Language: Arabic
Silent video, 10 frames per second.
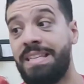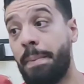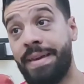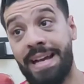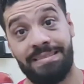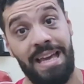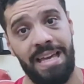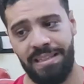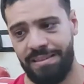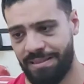يا
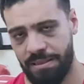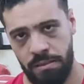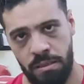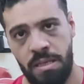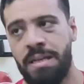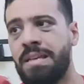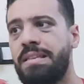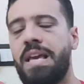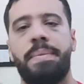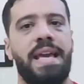بيجتهد
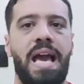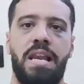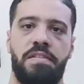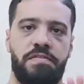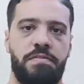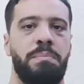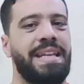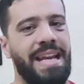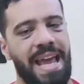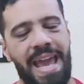يا بيألف
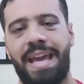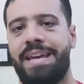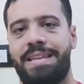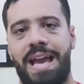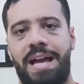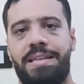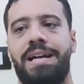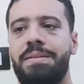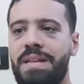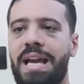من الاخر يعني
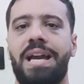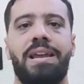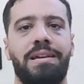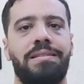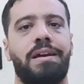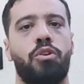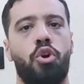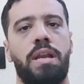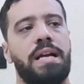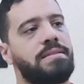يعني من الاخر هيطلع
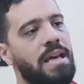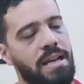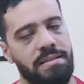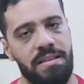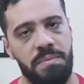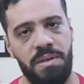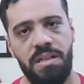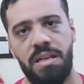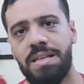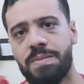يقول لك 30
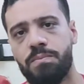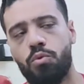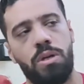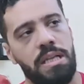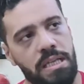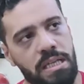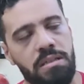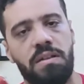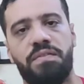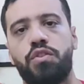40 اسم واللي
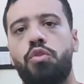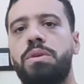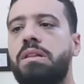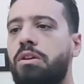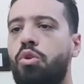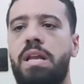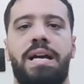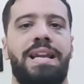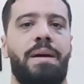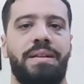يضرب فيهم يطلع يقول
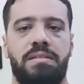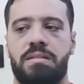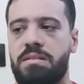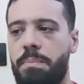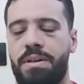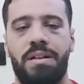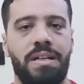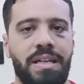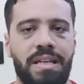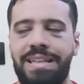لك انا عملت السبق
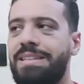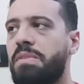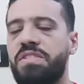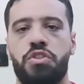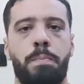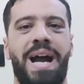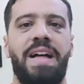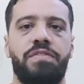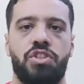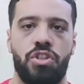غير كده مفيش
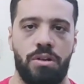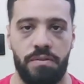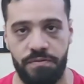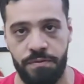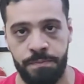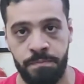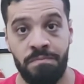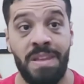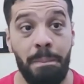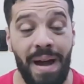محدش يعرف
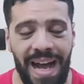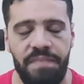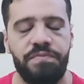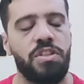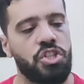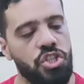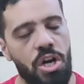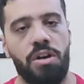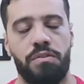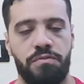محدش
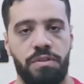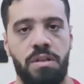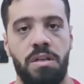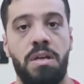يعرف